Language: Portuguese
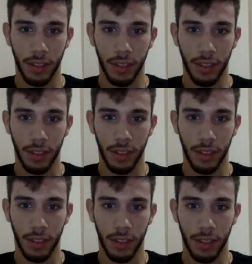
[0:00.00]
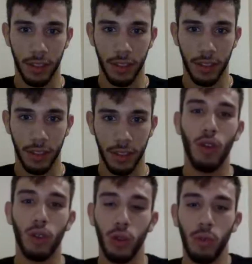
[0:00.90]
Mas eu me vejo
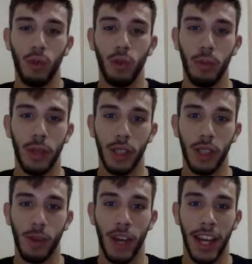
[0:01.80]
igual todo mundo mesmo.